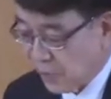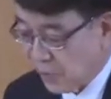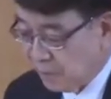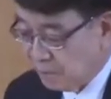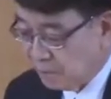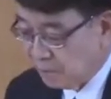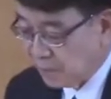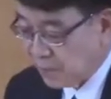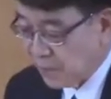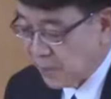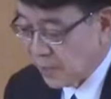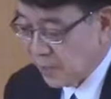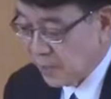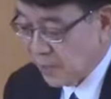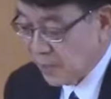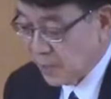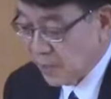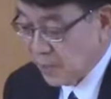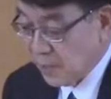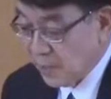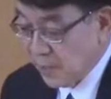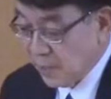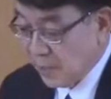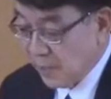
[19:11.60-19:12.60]
因此，
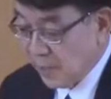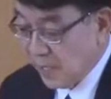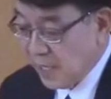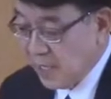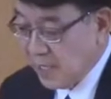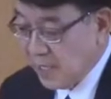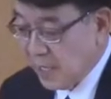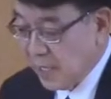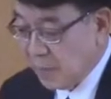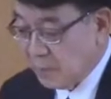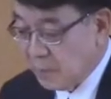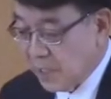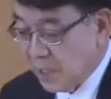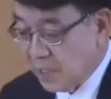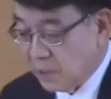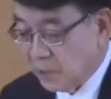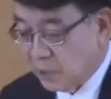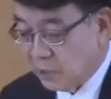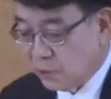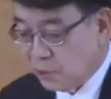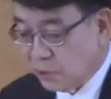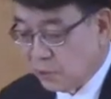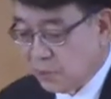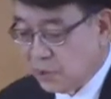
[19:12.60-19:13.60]
最使他们
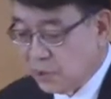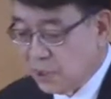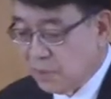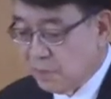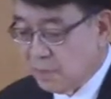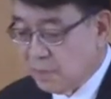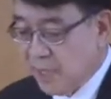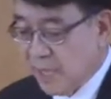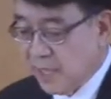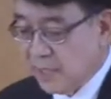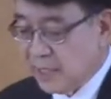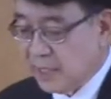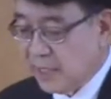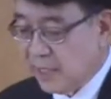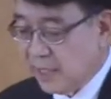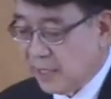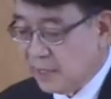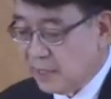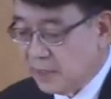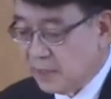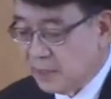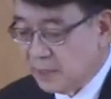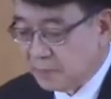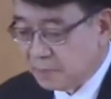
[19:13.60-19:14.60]
从原本自
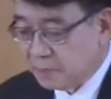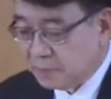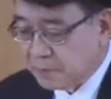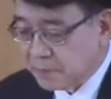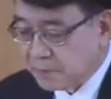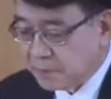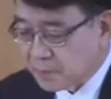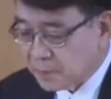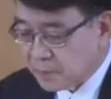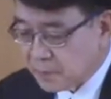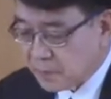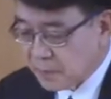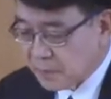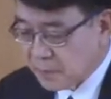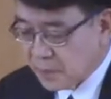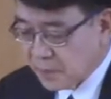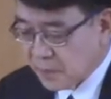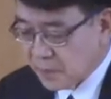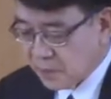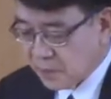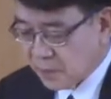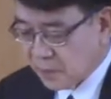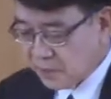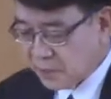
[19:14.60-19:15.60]
公益能与
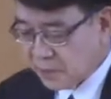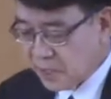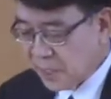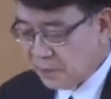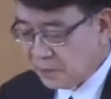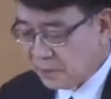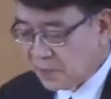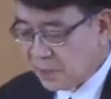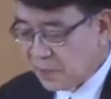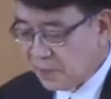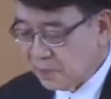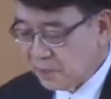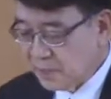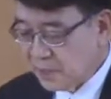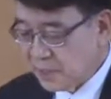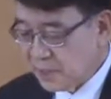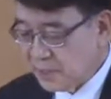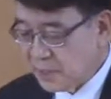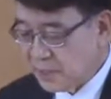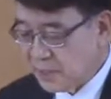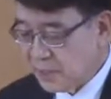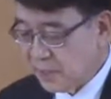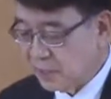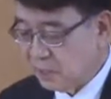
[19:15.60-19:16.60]
上帝相
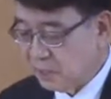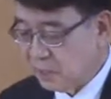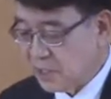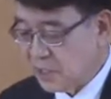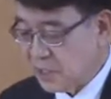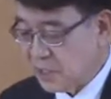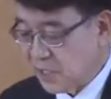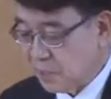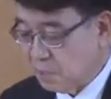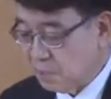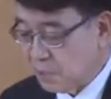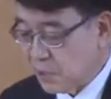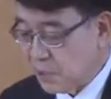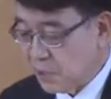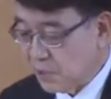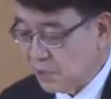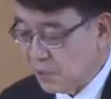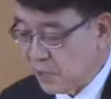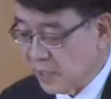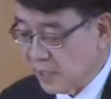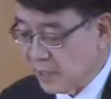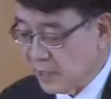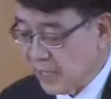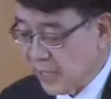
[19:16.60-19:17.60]
交的地位中
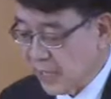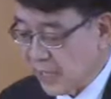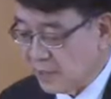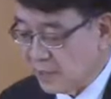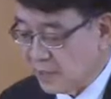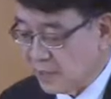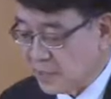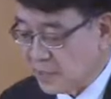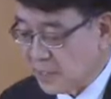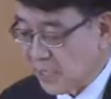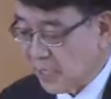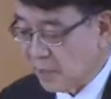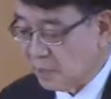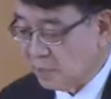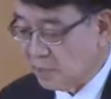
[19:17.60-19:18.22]
堕落了。